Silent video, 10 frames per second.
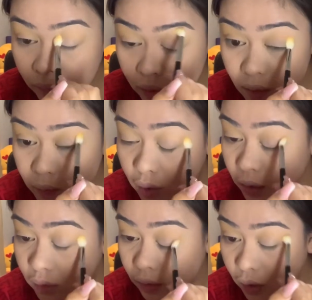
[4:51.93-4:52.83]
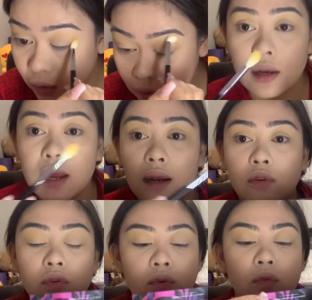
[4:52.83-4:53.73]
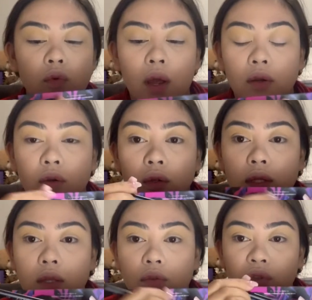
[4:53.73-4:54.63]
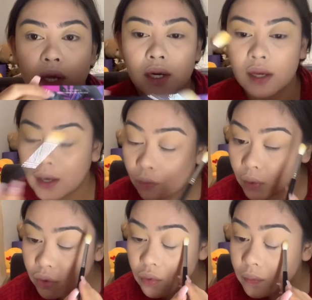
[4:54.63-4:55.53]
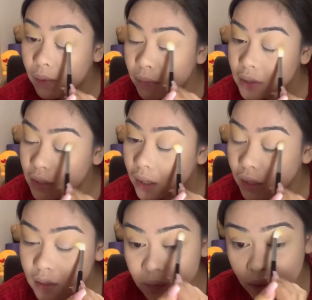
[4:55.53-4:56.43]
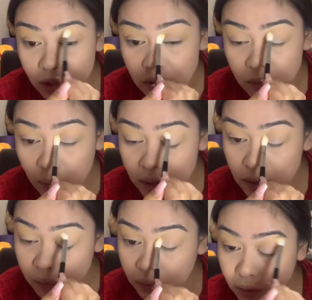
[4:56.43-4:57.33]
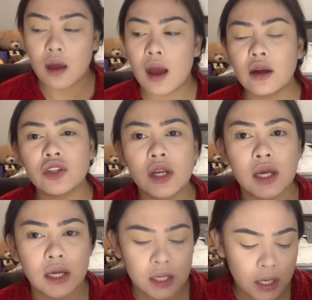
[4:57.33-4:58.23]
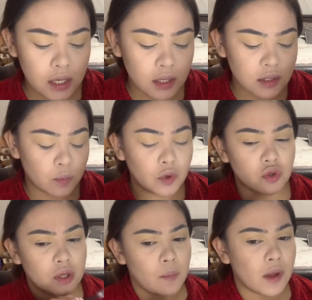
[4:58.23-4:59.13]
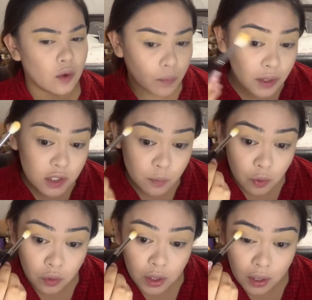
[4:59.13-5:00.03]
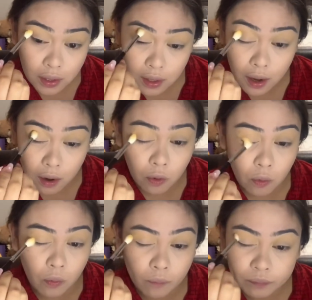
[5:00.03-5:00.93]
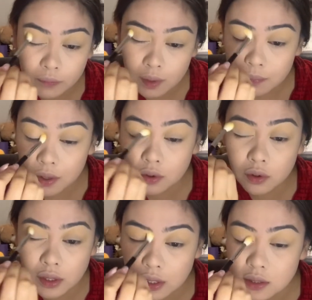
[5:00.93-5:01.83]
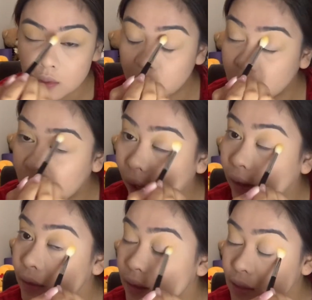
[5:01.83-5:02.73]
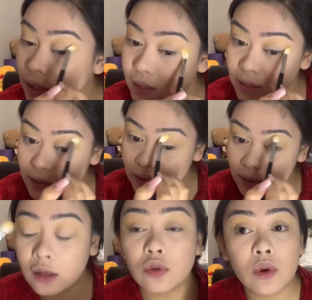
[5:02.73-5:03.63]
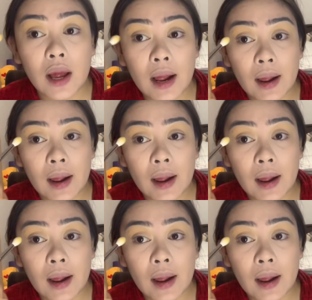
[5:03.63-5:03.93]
hindi maganda. Lalo yung ano, ditong area, wag yung babasain as much as possible. Actually, kanina iniisip ko, sabi ko, mag-smoky kaya ako. Pero iniisip ko nga, since ito nga